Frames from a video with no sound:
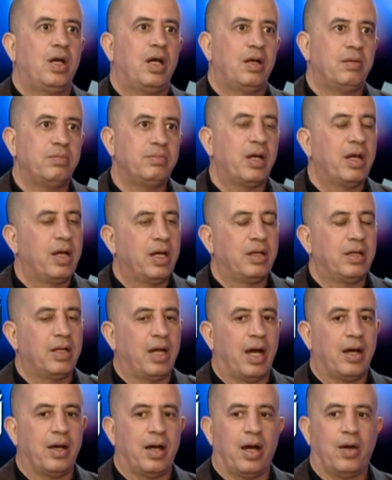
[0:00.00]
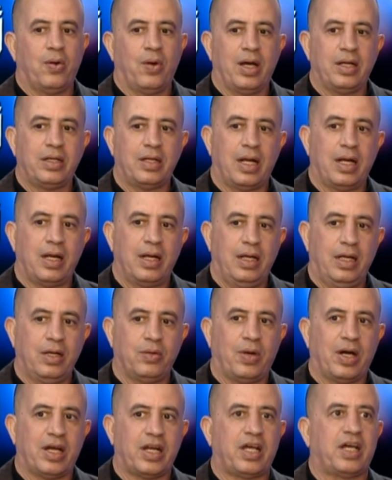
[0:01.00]
ما آه، أو ان
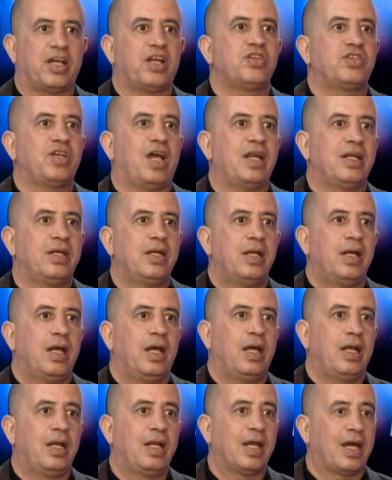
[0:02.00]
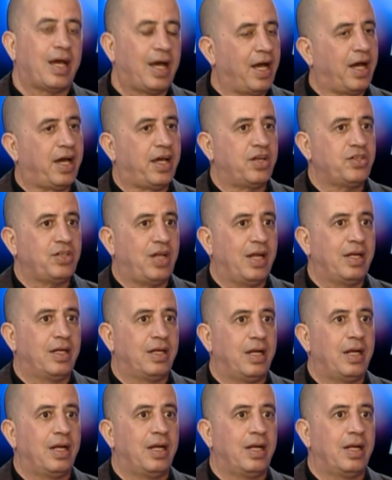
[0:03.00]
الحوار خرج عن لقاء خرج عن
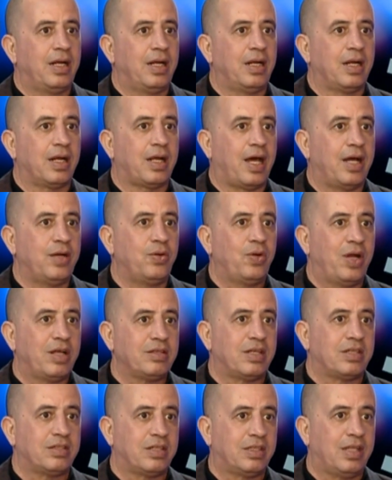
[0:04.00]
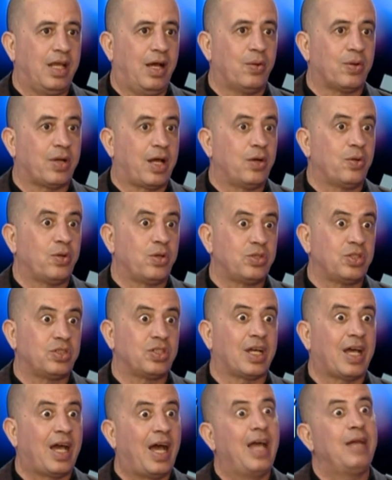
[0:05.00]
القانون الاساسي تاعو، القانون الاساسي
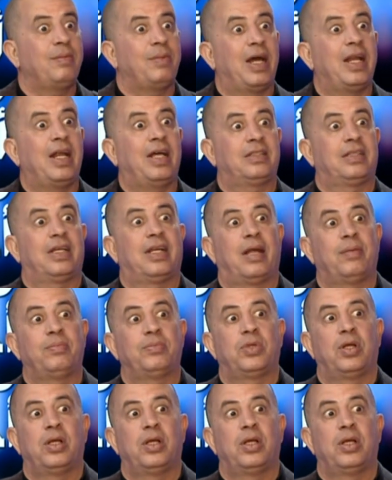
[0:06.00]
قائم على احترام